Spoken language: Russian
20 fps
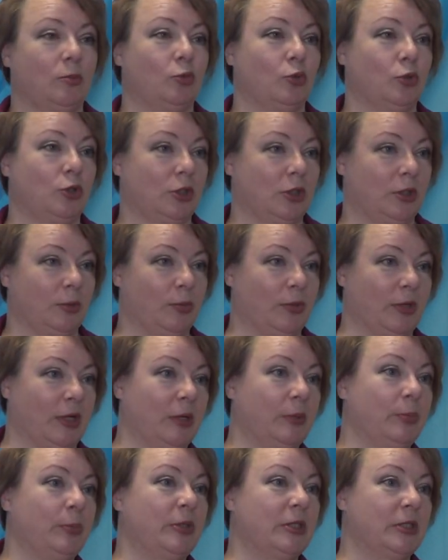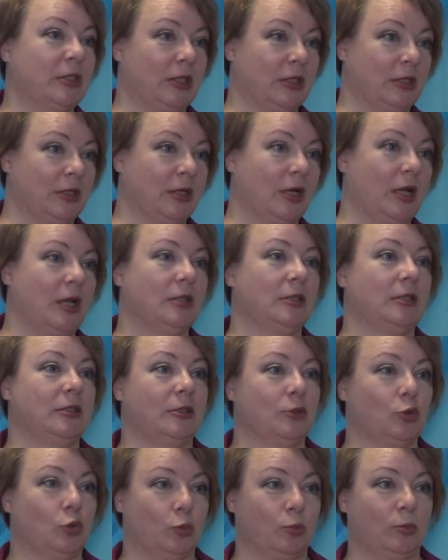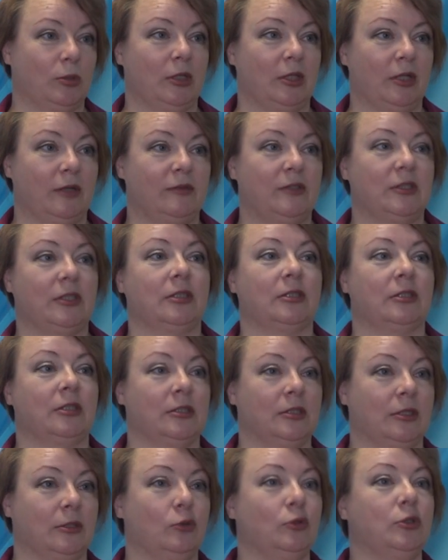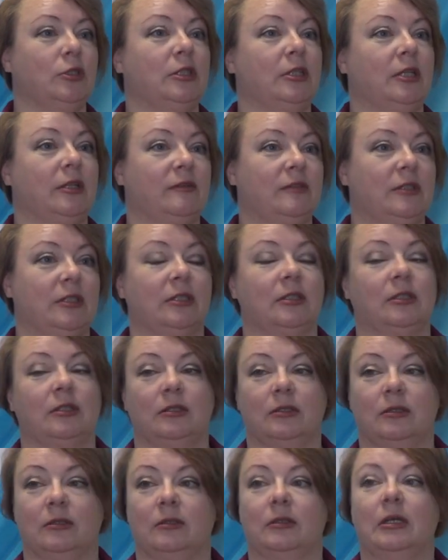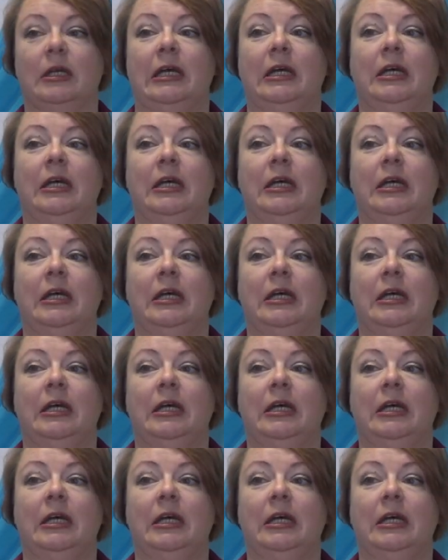Боча – это паралимпийская игра, она доступна для всех нозологий, для всех э,